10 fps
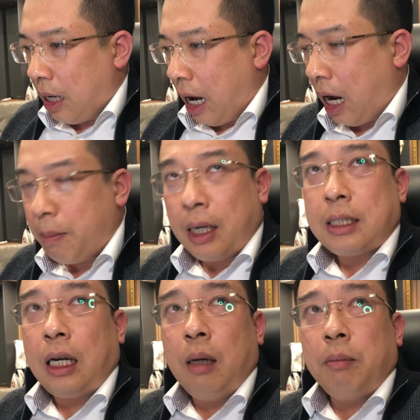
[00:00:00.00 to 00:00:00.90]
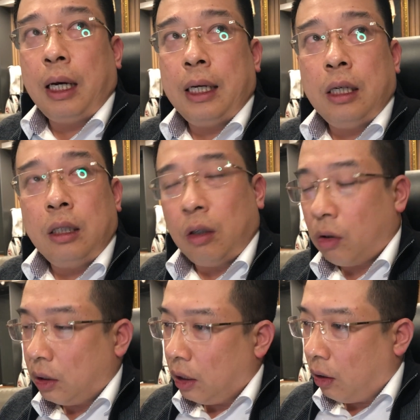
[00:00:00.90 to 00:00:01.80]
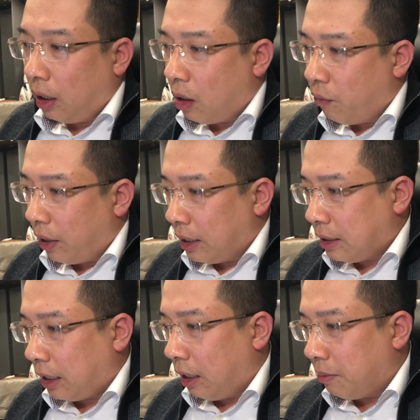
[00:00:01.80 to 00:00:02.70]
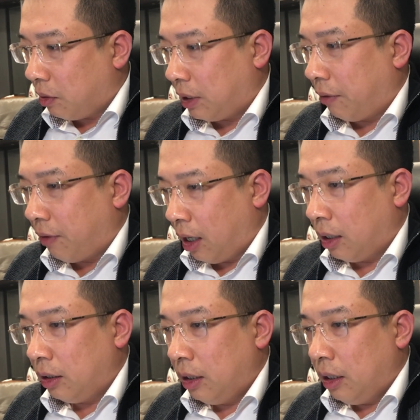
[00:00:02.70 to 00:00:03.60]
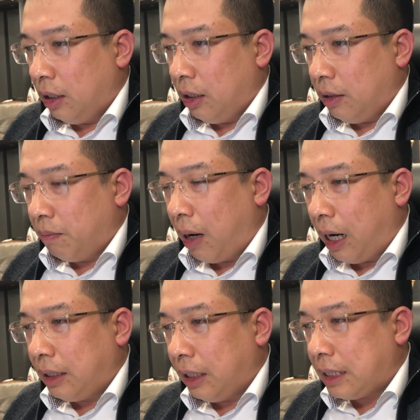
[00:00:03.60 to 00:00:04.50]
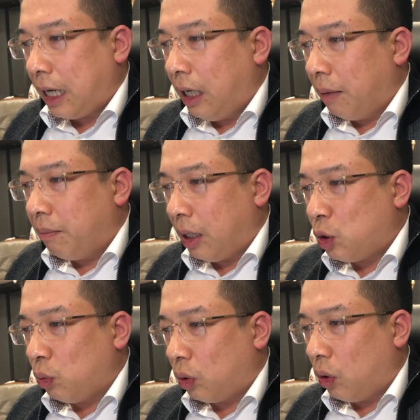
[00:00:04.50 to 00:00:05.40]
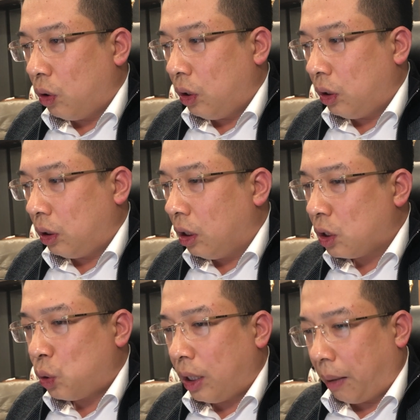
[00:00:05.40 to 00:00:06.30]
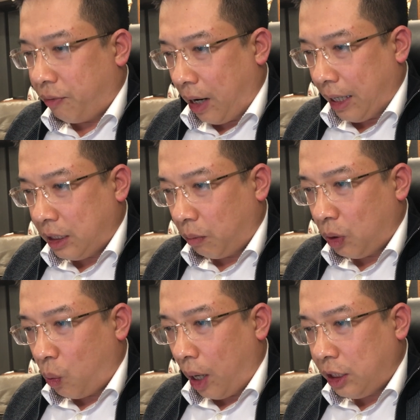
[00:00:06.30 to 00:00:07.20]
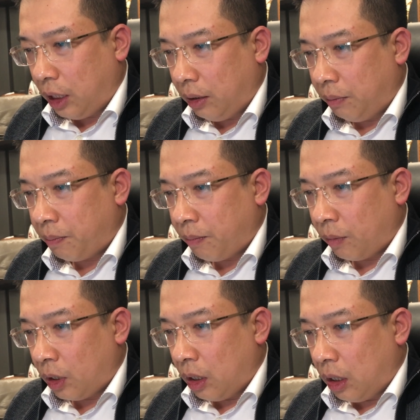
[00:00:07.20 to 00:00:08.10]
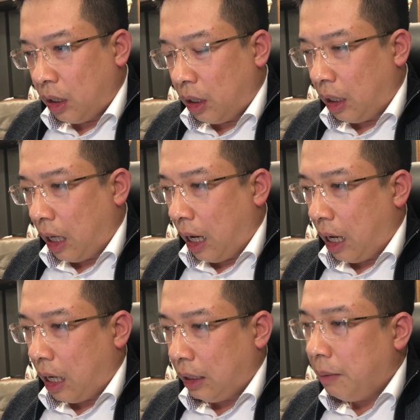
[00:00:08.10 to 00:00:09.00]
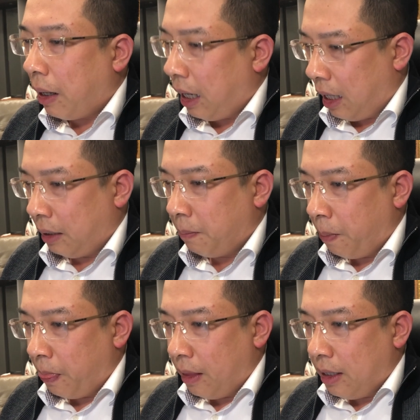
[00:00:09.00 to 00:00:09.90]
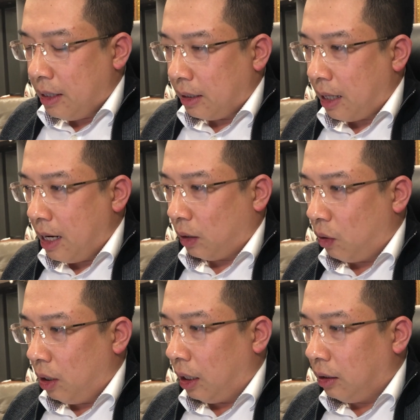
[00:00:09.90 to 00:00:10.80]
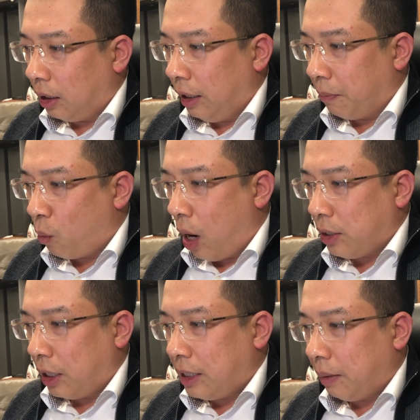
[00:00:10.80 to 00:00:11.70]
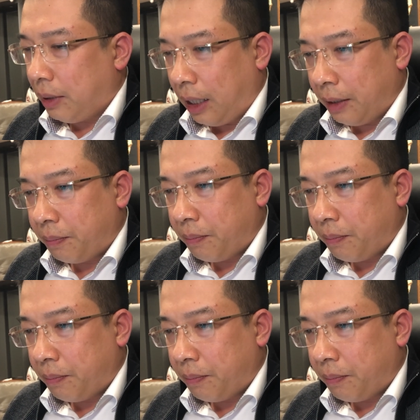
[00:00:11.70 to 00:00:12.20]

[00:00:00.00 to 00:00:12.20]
hai mươi cái sai lầm này nó có thể nói là không phải là những sai lầm trong sách vở mà là những cái sai lầm mà chúng tôi thường xuyên gặp phải trong cái quá trình là đi bán hàng thế thì tôi lần lượt điểm qua cho anh chị em thế này